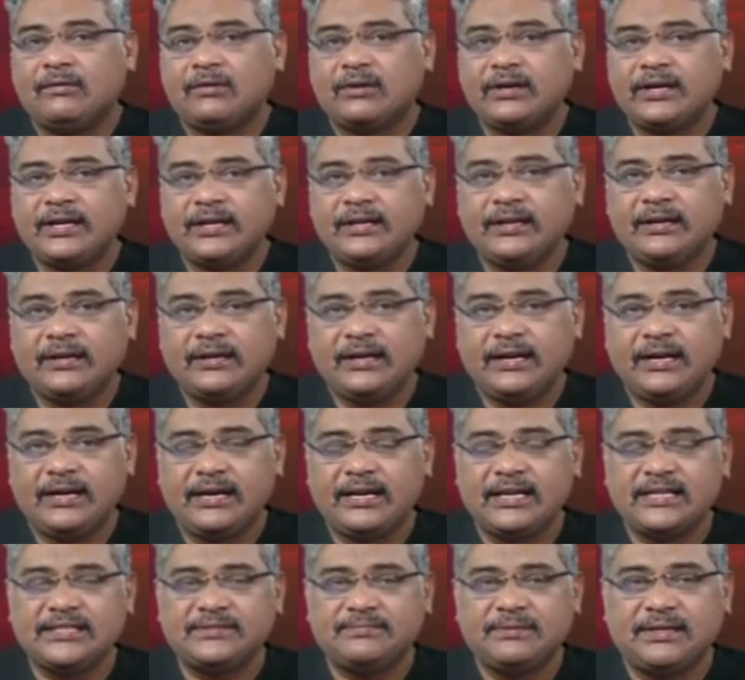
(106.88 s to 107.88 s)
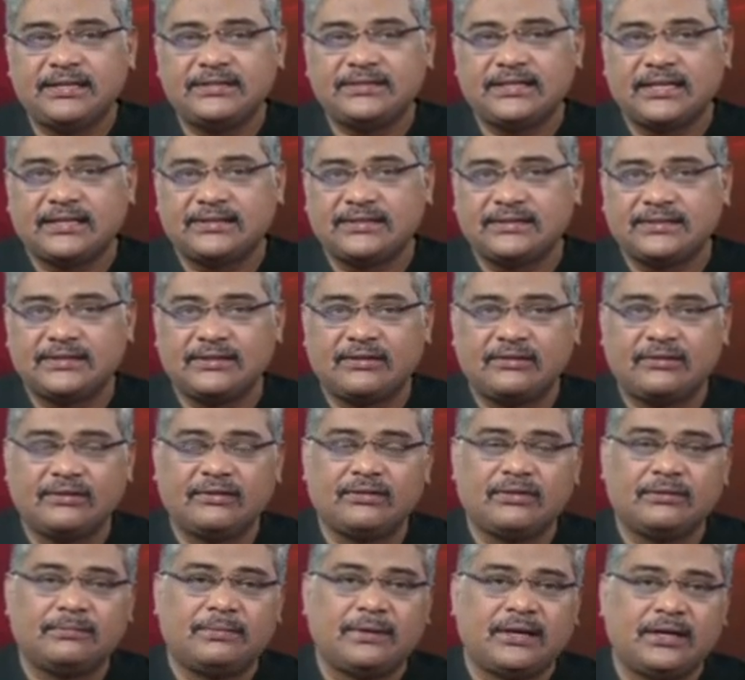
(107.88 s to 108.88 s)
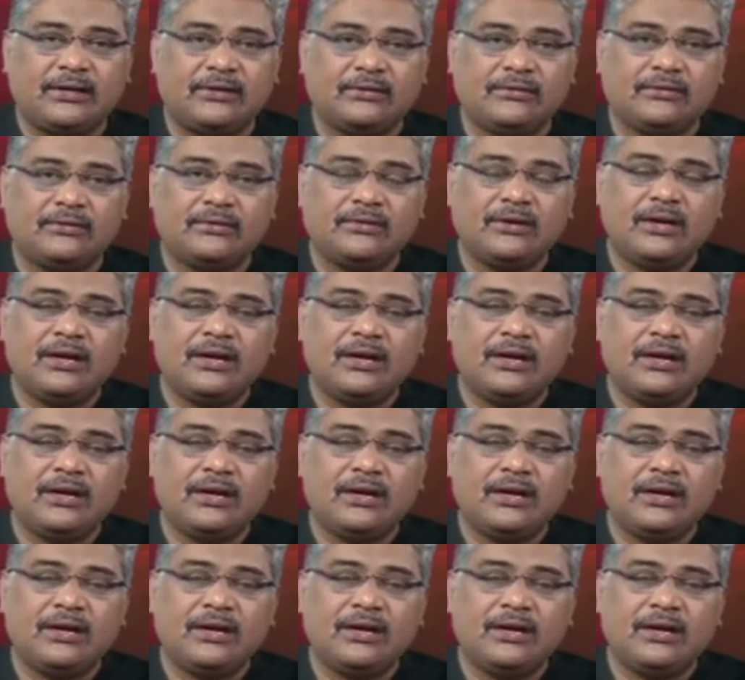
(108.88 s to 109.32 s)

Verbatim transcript: ఒకటి హెయిర్ ట్రాన్స్ప్లాంట్ సక్సెస్ అవడంతో పాటు